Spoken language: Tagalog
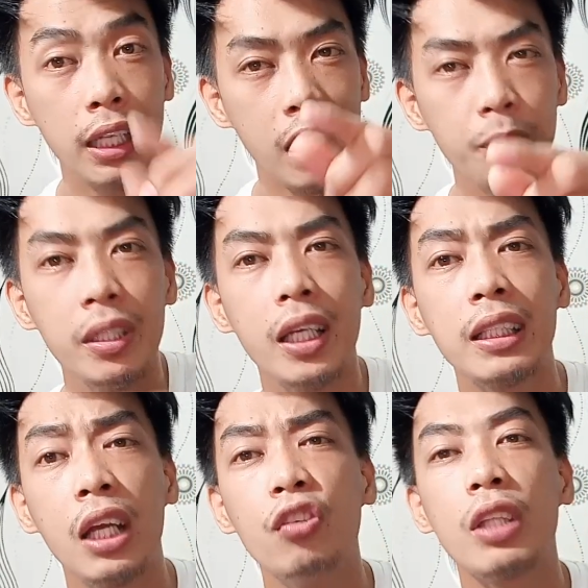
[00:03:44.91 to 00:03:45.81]

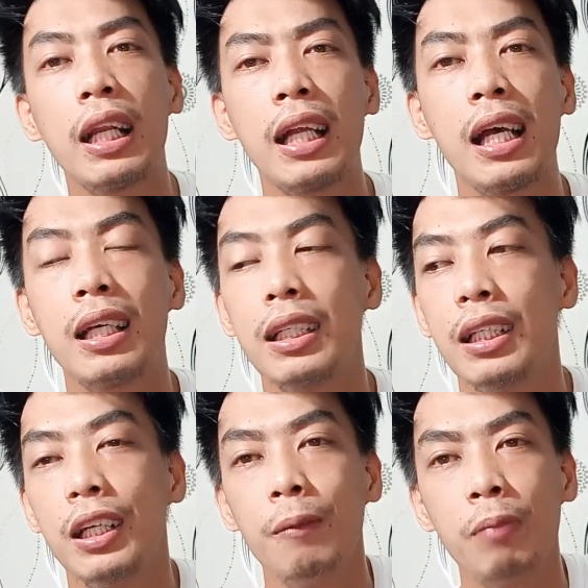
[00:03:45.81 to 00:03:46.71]
Karamihan ganoon talaga
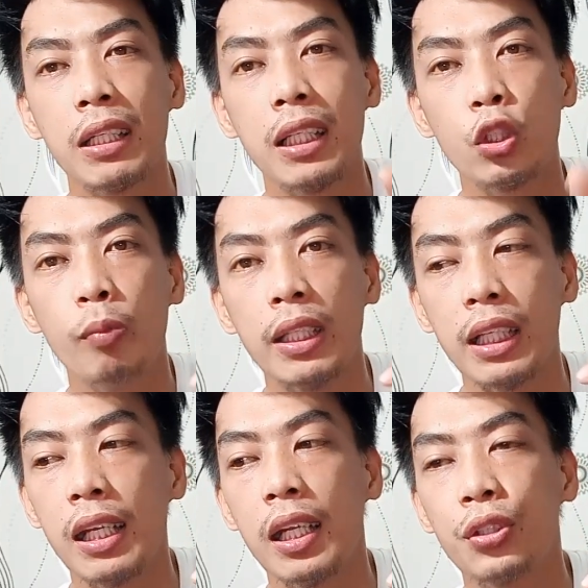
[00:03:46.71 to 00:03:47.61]
pagka
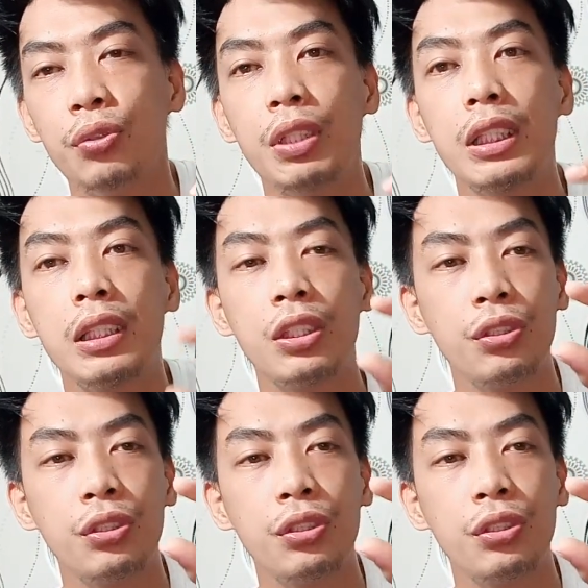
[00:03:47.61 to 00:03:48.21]
tumatagal ang unit.